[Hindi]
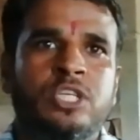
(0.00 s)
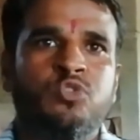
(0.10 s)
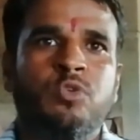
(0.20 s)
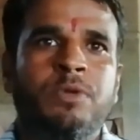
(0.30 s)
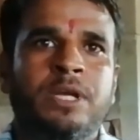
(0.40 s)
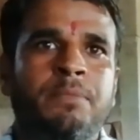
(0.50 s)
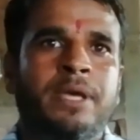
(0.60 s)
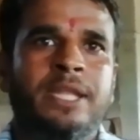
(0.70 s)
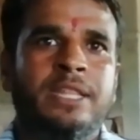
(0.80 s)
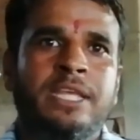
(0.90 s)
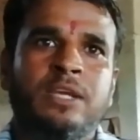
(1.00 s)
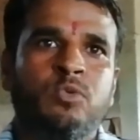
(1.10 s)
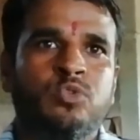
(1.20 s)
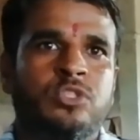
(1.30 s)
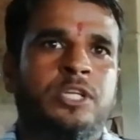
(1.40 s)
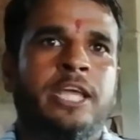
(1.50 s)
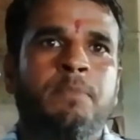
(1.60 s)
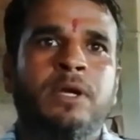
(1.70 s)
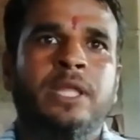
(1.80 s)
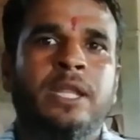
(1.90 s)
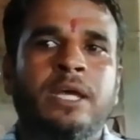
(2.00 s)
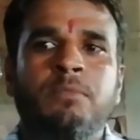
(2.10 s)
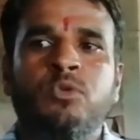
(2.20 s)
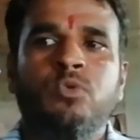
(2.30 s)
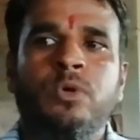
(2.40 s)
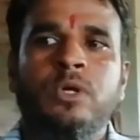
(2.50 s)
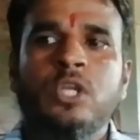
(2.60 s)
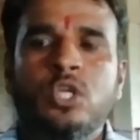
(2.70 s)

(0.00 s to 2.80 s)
की जो भी कमियाँ रहती है उस टाइप का दाना हम इनको